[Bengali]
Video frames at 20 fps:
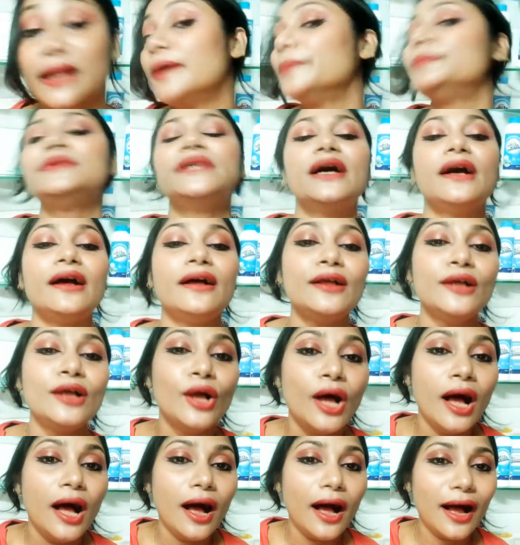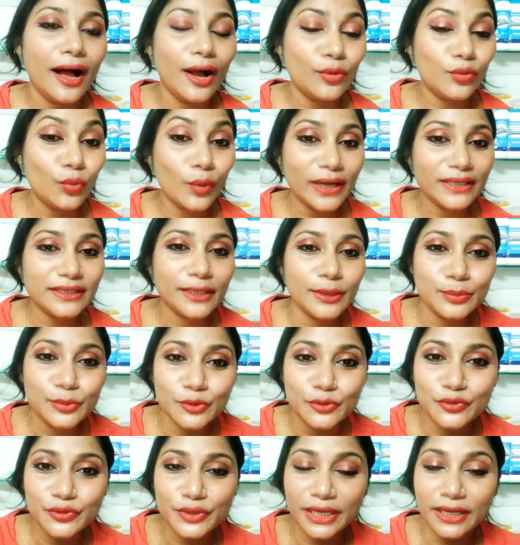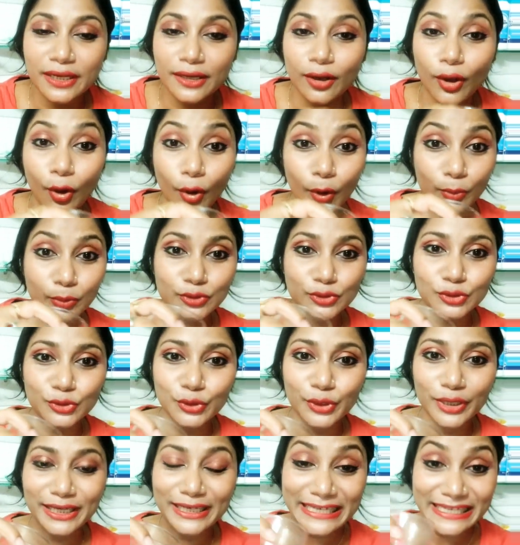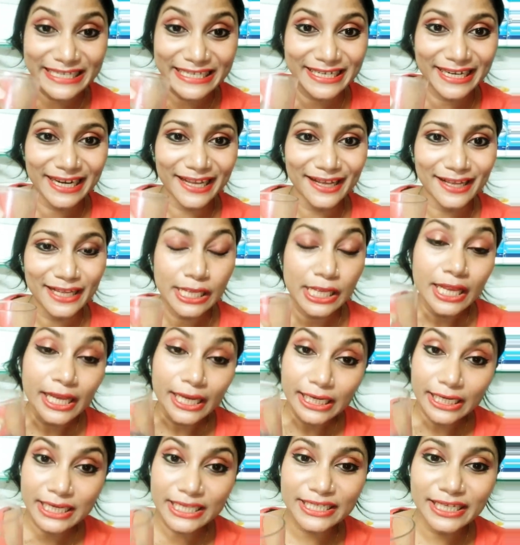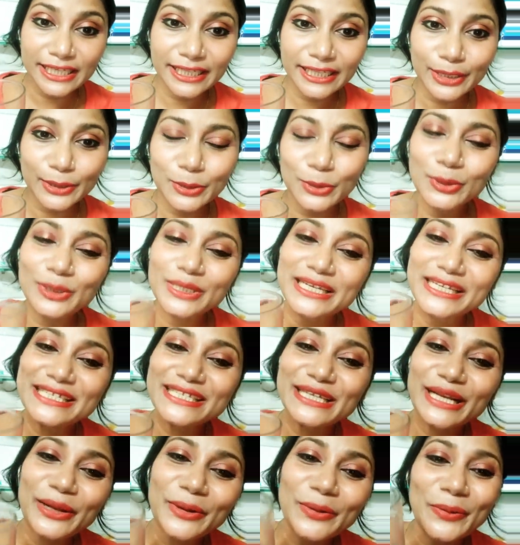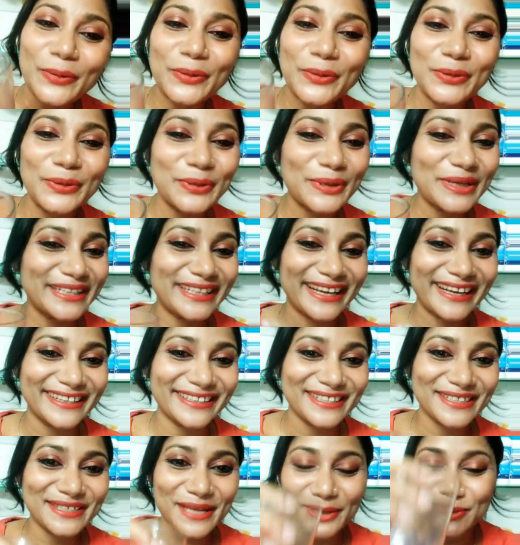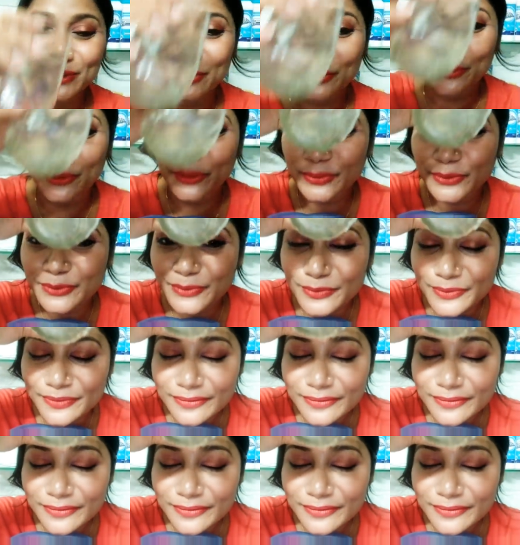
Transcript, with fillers: মেকআপটা ওয়াটার প্রুফ কিনা অবশ্যই নিজেরা নিজে দেখুন নিজেরা অন্যকে দেখাতে সাহায্য করুন